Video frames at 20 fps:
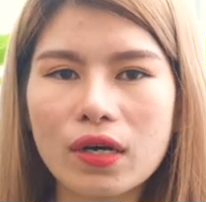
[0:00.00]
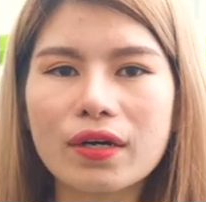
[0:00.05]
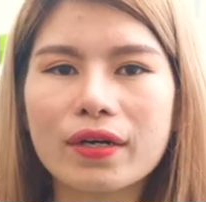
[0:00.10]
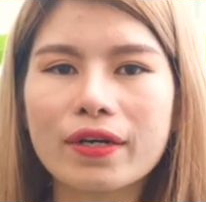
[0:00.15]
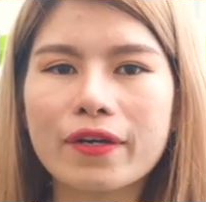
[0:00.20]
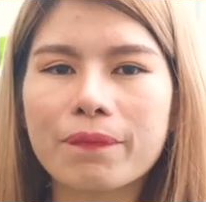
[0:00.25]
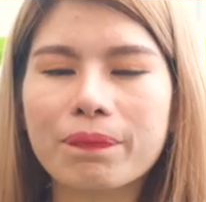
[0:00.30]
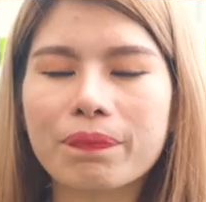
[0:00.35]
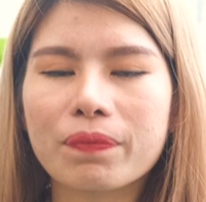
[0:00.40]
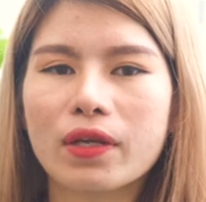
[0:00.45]

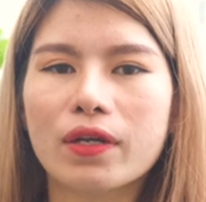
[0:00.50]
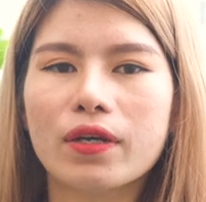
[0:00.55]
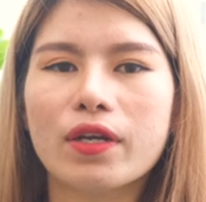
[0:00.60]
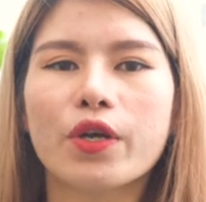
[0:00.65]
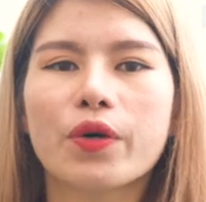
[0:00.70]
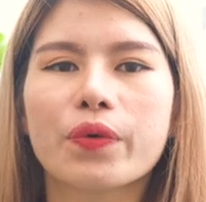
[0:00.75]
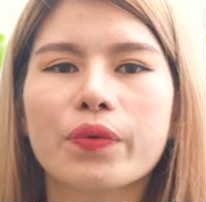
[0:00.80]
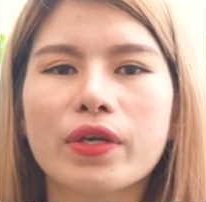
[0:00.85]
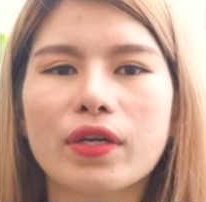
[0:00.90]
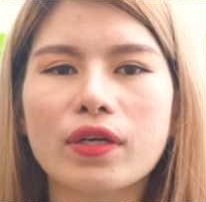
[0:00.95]
lợi
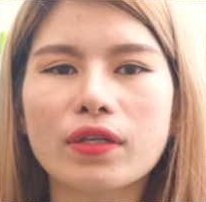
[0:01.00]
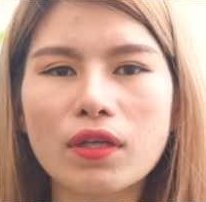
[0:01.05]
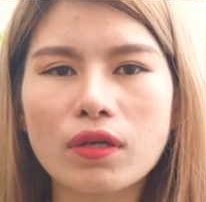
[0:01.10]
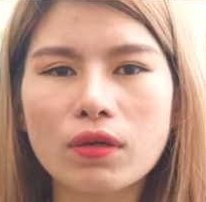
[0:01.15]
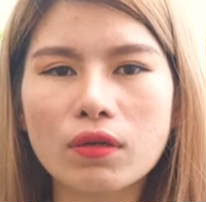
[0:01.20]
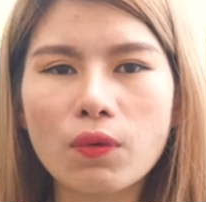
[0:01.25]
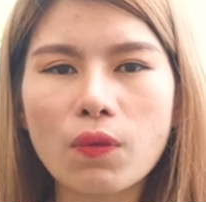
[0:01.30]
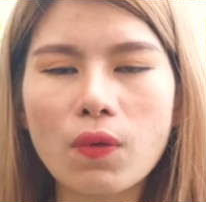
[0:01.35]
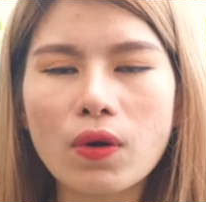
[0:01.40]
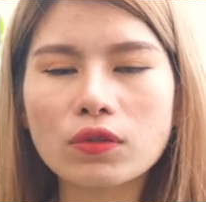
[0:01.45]
liệu những cái
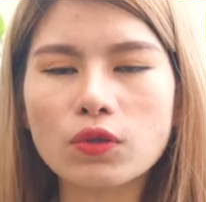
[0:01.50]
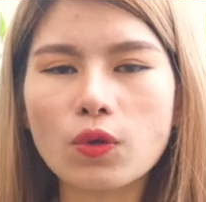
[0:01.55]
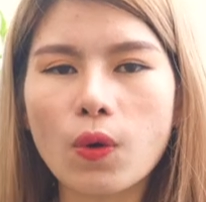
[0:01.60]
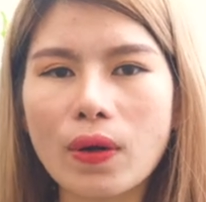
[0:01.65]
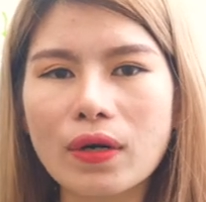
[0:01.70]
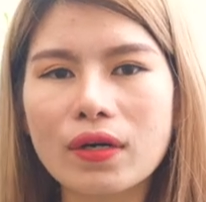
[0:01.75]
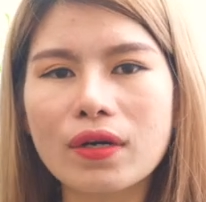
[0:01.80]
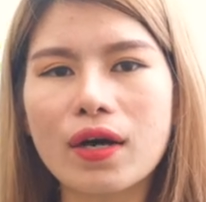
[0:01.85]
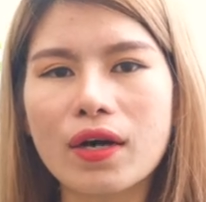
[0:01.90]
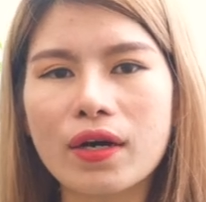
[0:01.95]
tình huống
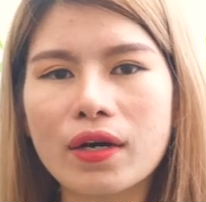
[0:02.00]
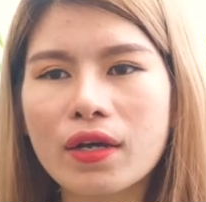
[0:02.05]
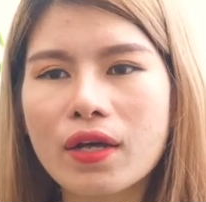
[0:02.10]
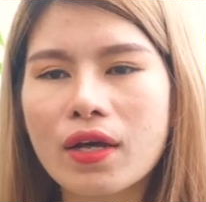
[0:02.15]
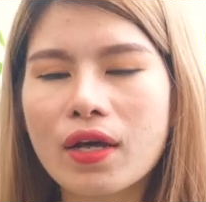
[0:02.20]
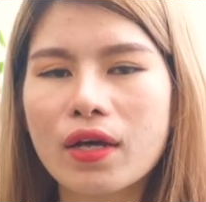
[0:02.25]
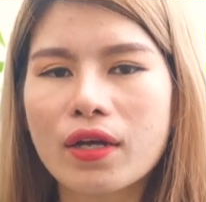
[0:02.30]
thuận lợi